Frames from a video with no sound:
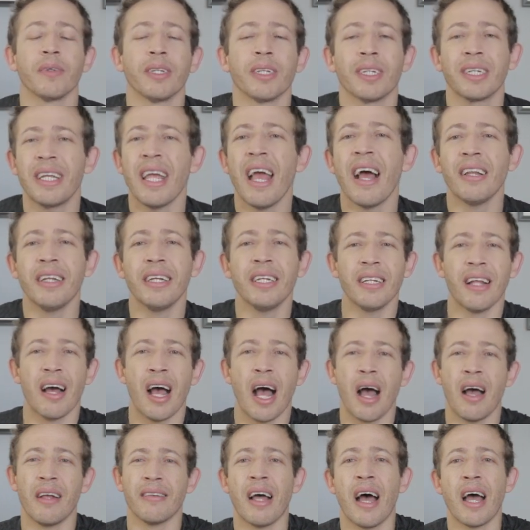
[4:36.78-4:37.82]
que é ali
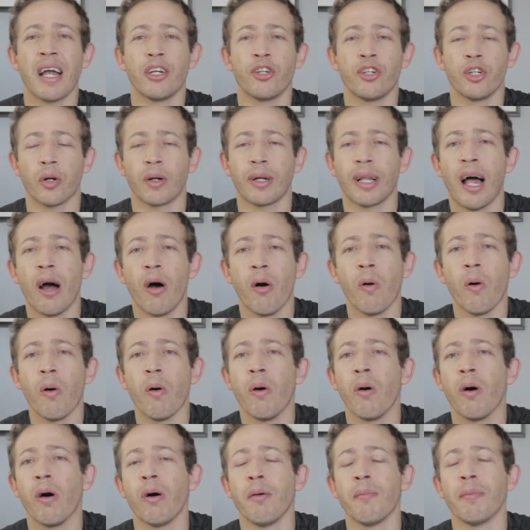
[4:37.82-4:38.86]
na, na área de
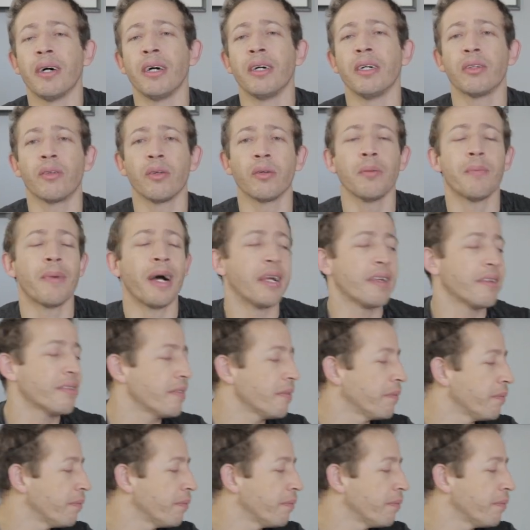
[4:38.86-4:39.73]
Oklahoma e tudo mais.